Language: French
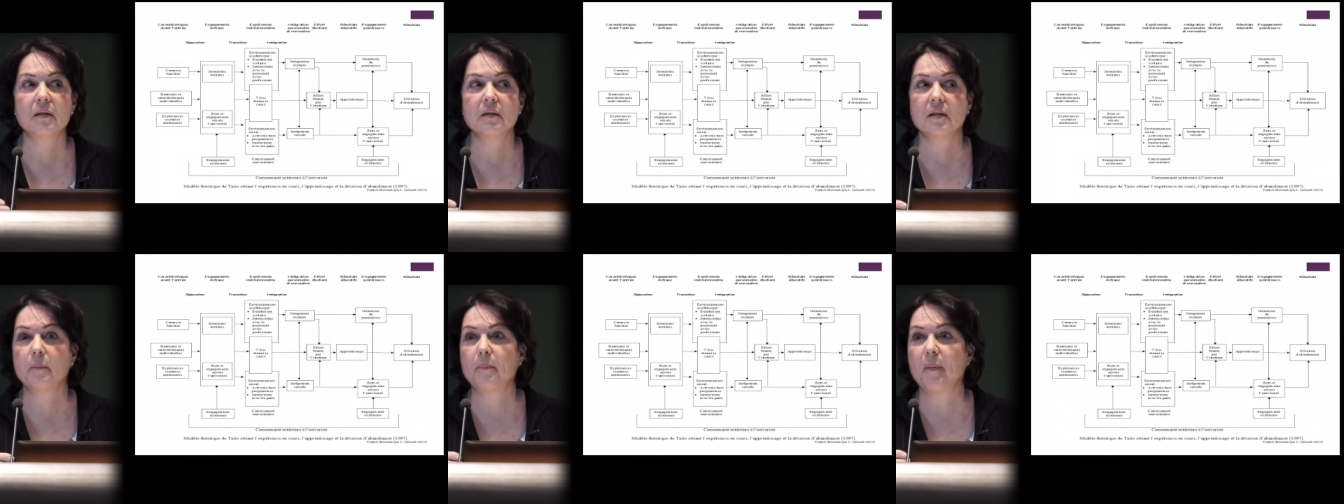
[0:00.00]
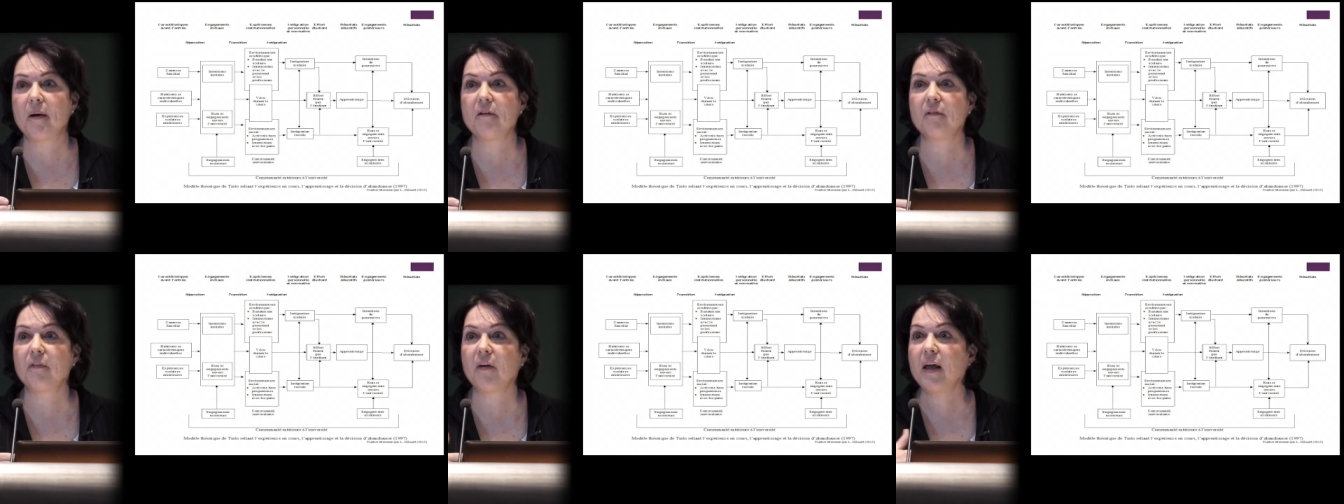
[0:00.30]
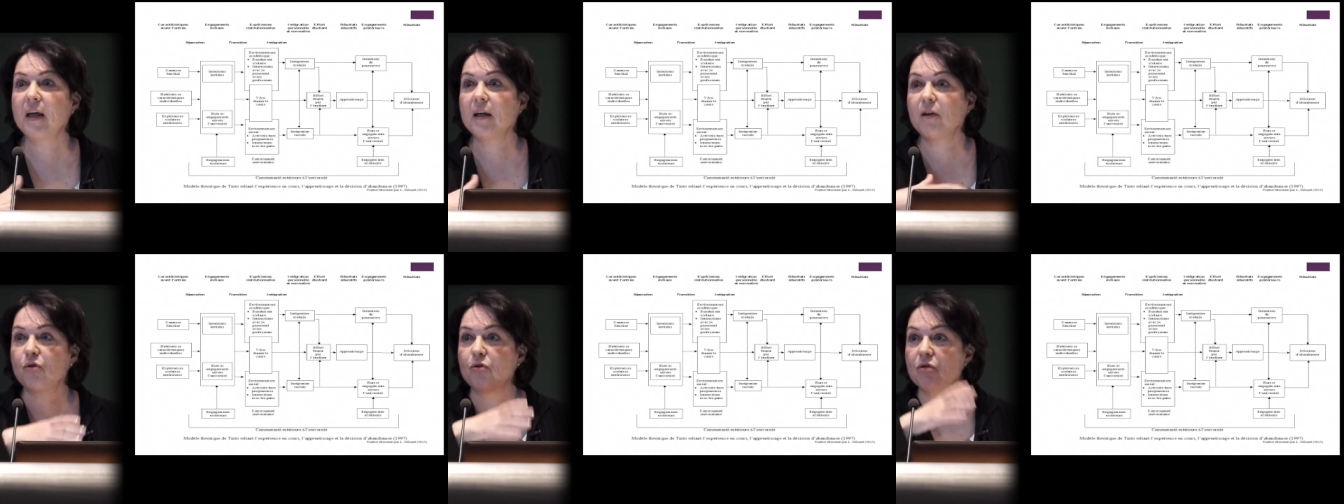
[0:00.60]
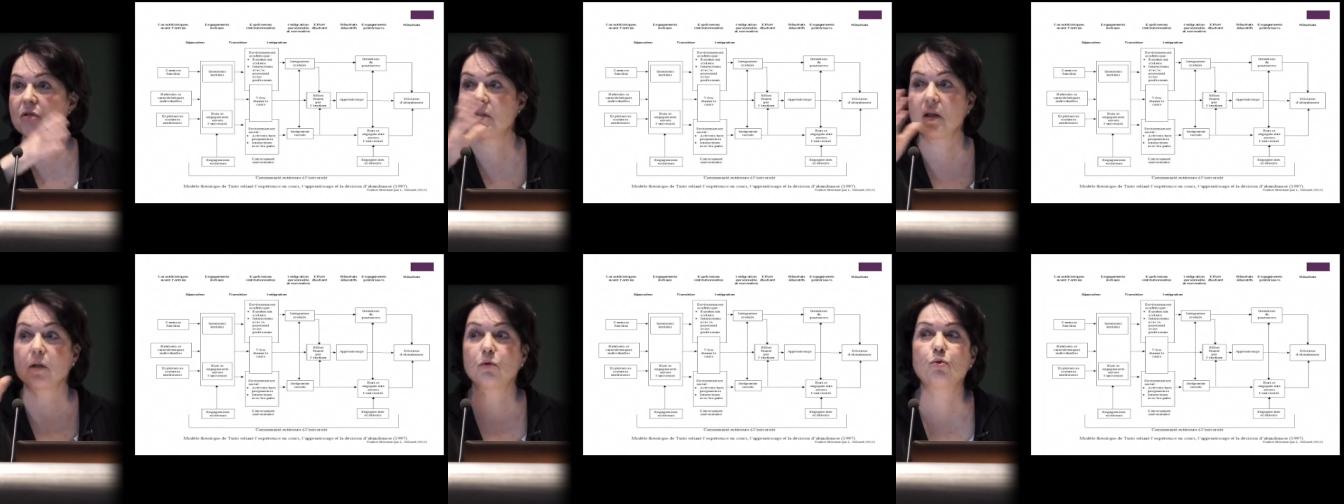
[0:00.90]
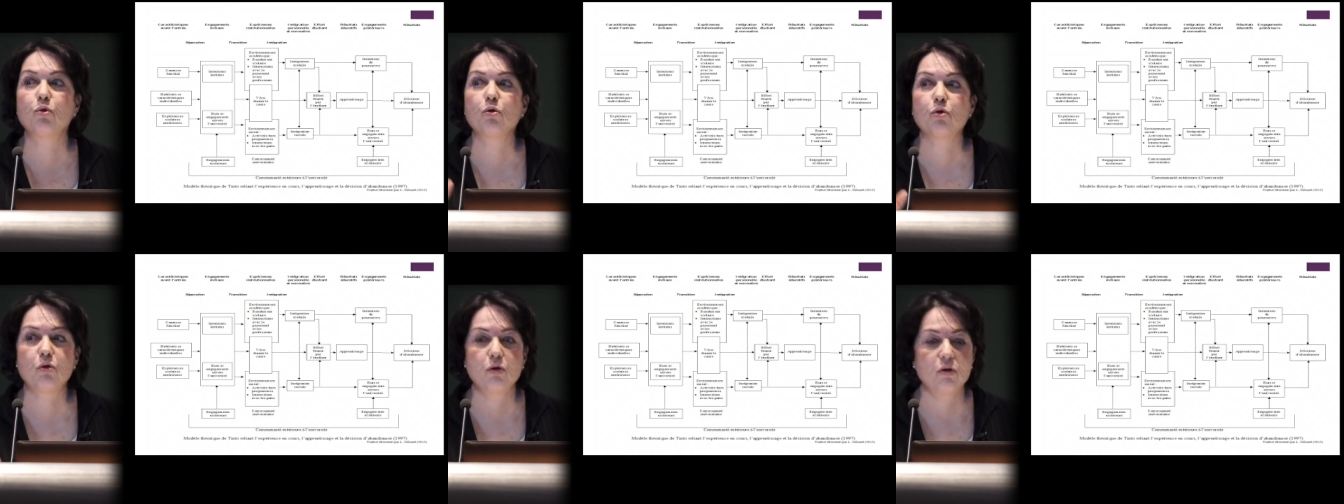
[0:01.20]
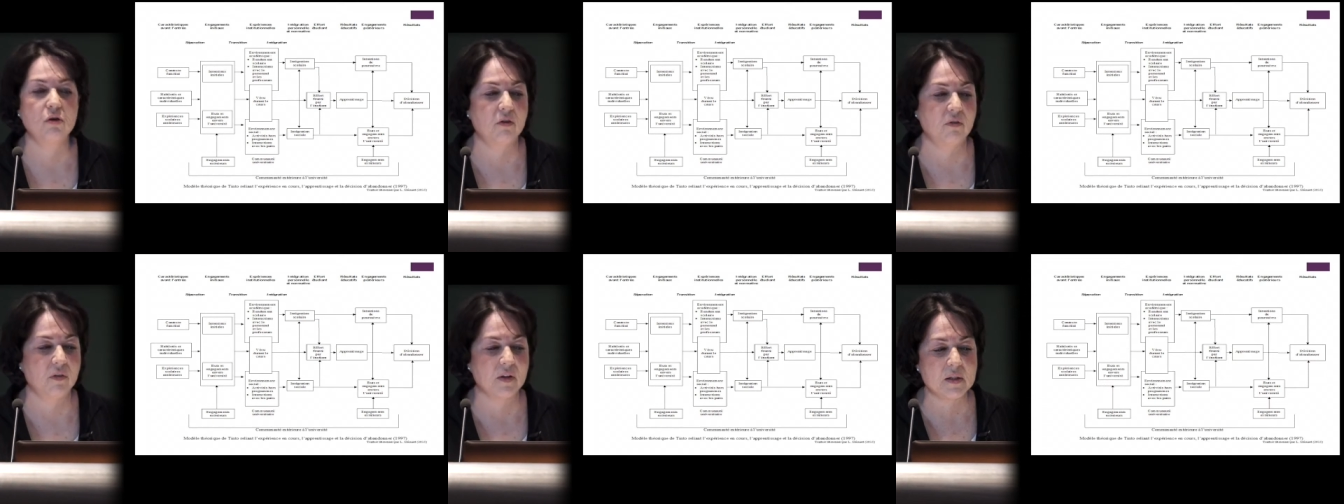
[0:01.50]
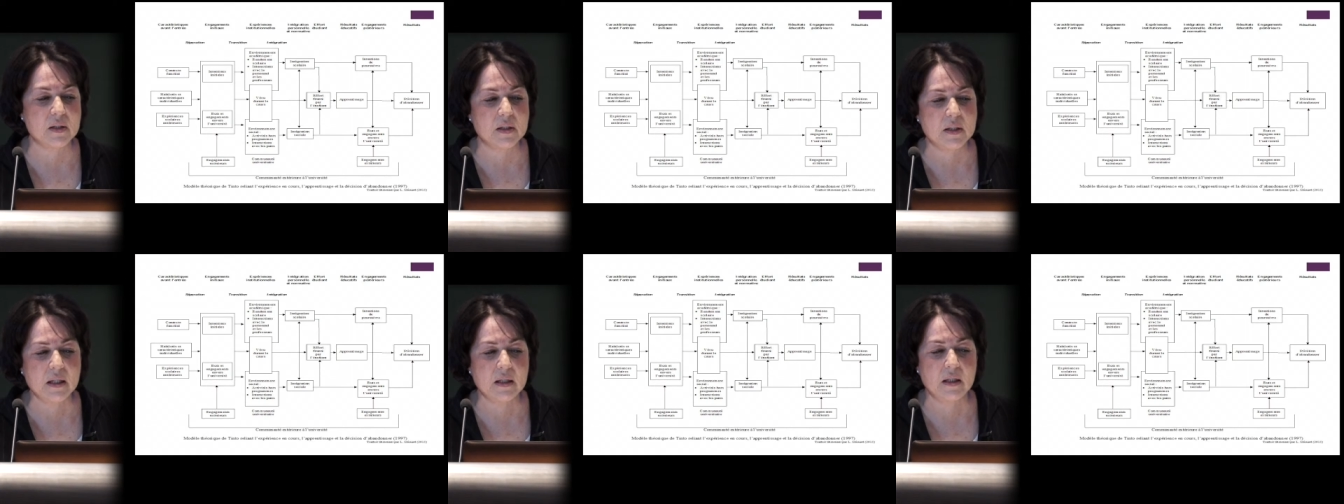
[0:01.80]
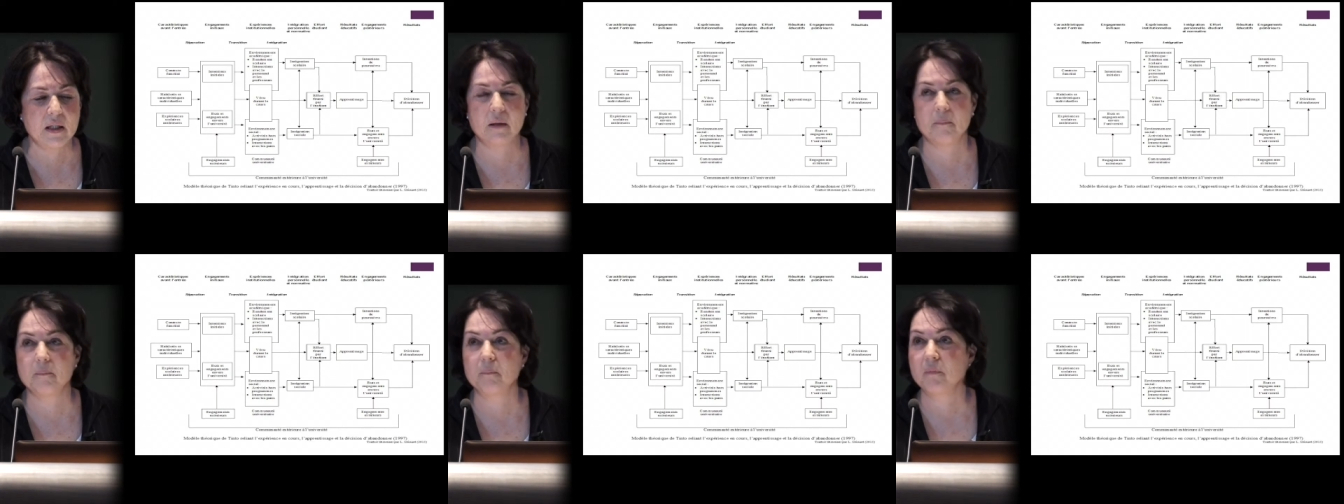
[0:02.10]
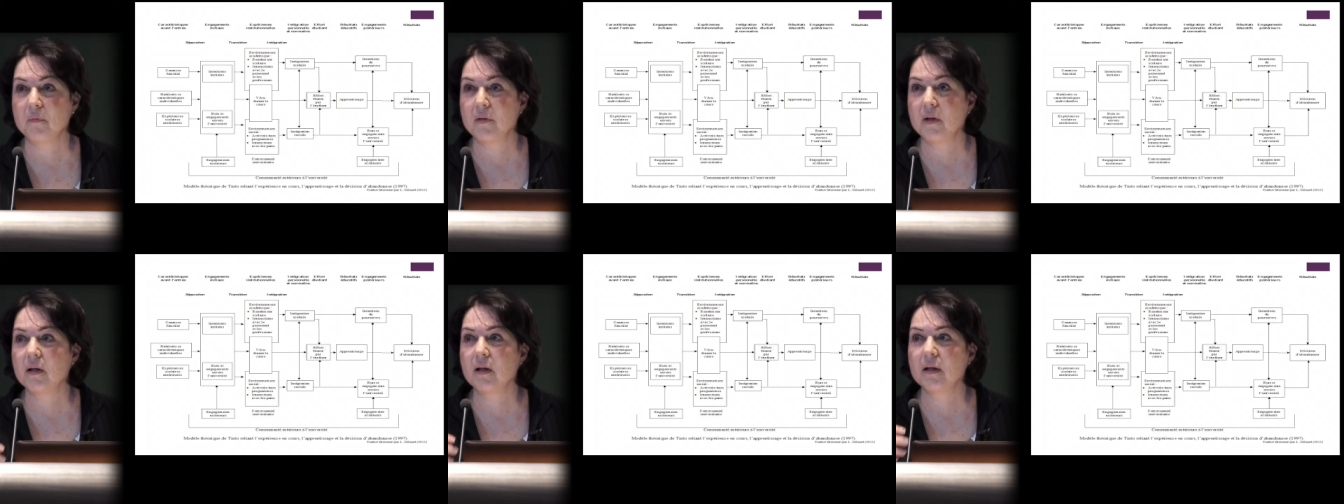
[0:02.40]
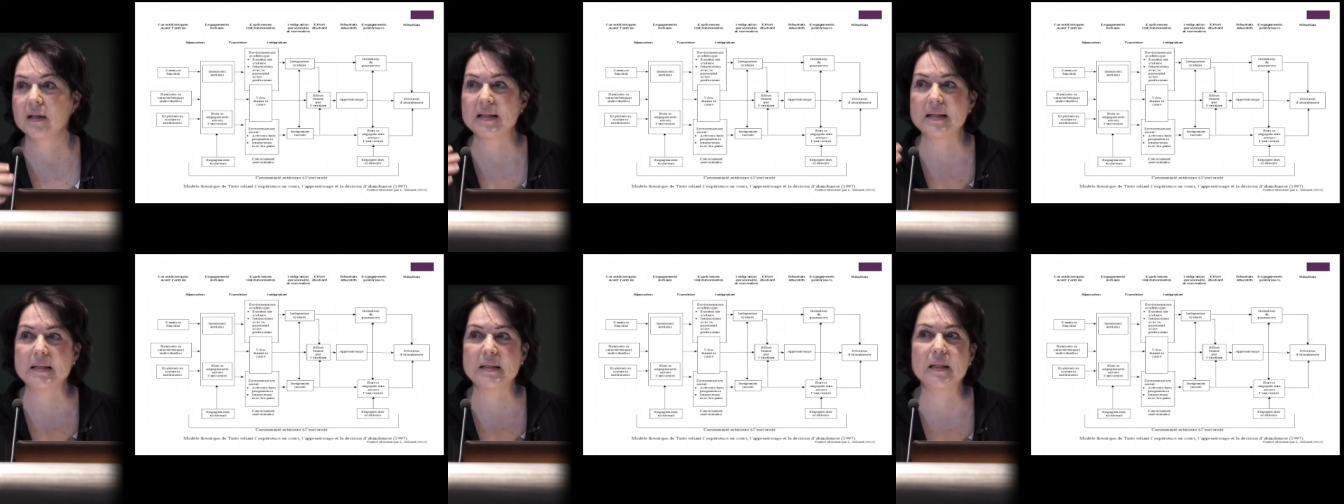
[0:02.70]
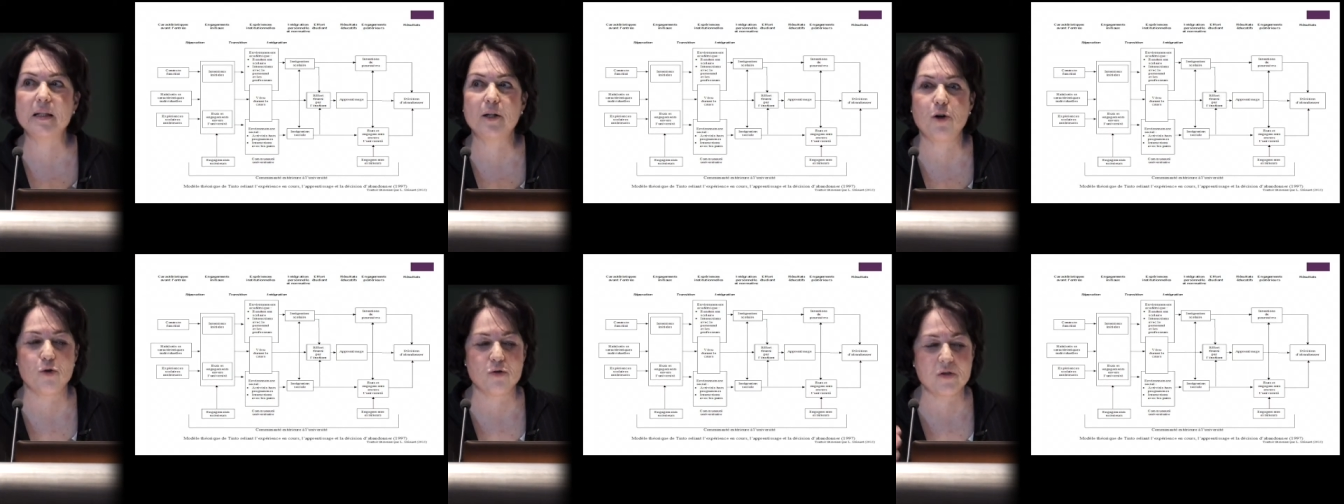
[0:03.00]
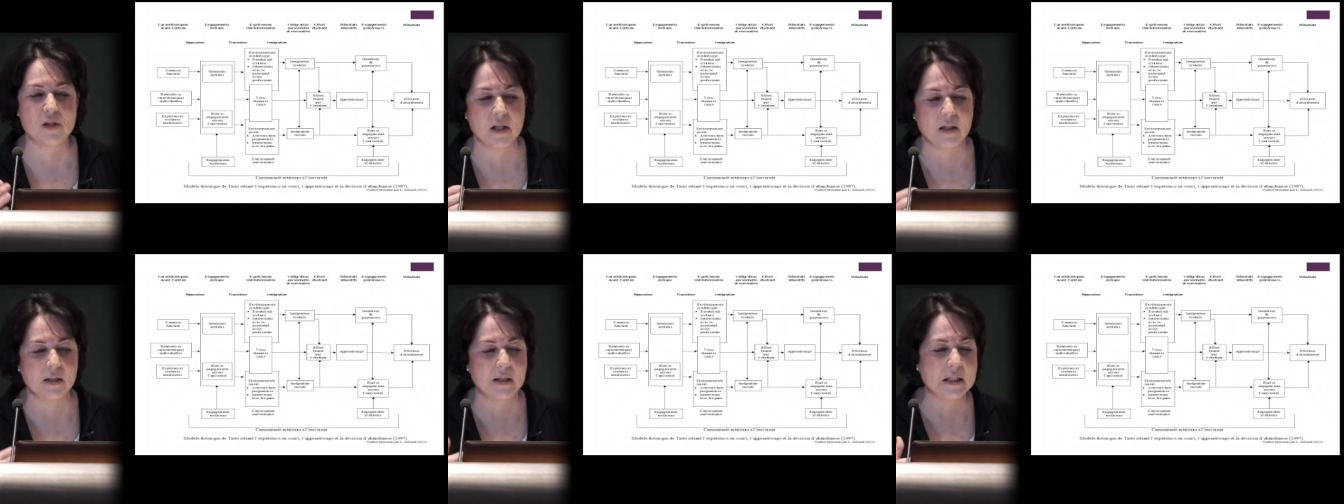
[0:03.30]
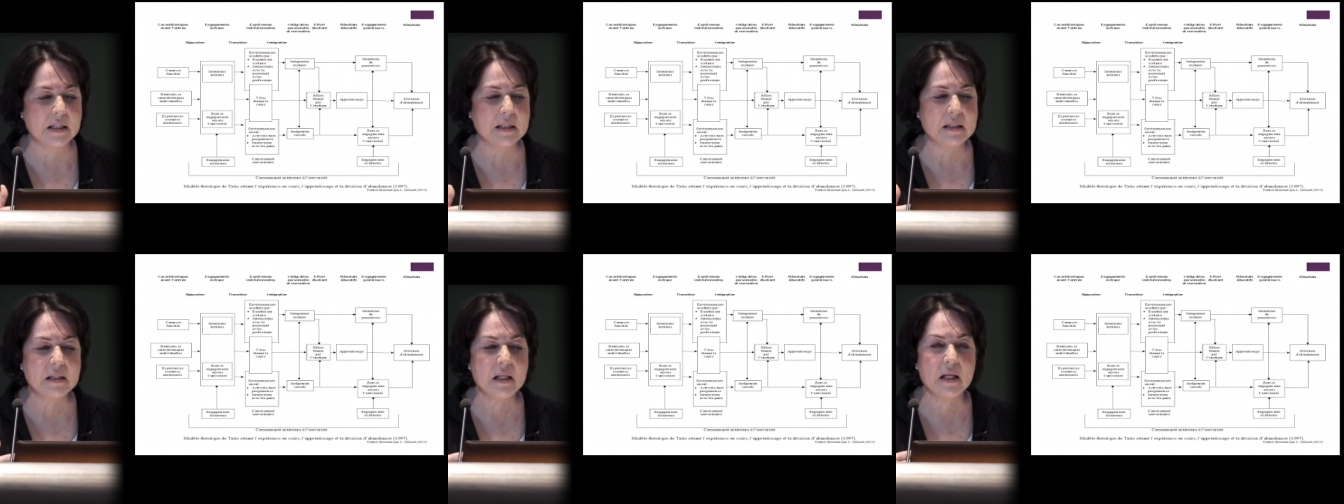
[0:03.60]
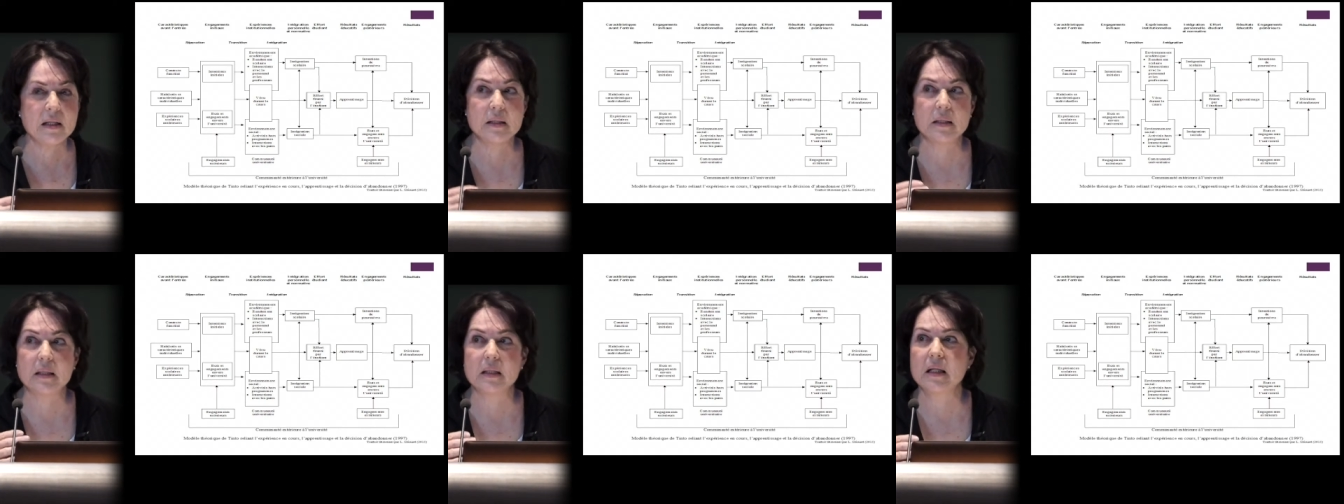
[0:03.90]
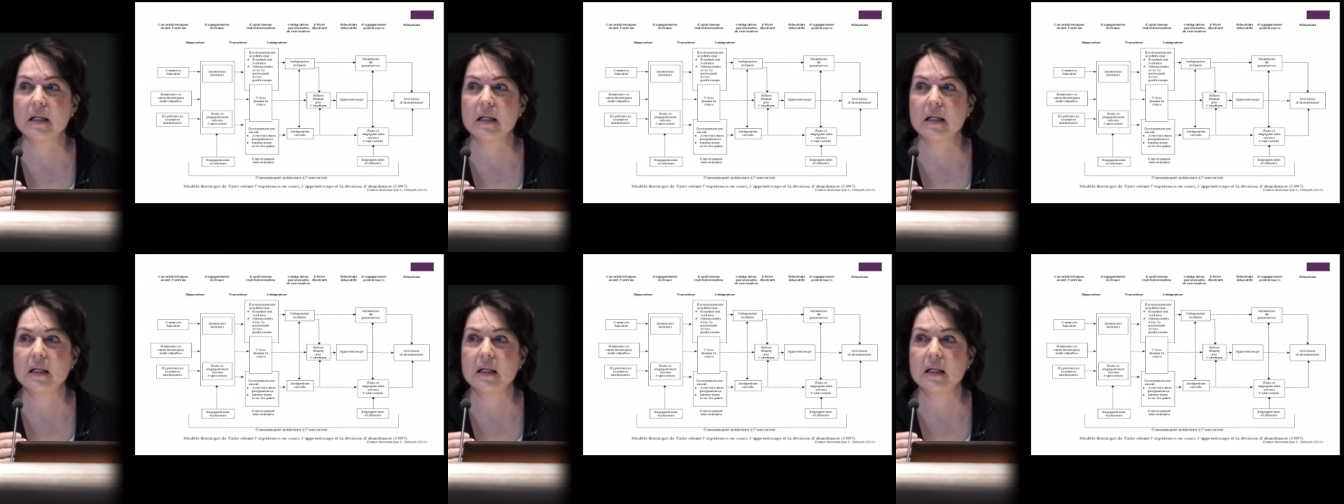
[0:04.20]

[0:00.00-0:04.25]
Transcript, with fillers: c'est pas vrai que c'est toute l'université qui est si concernée que ça,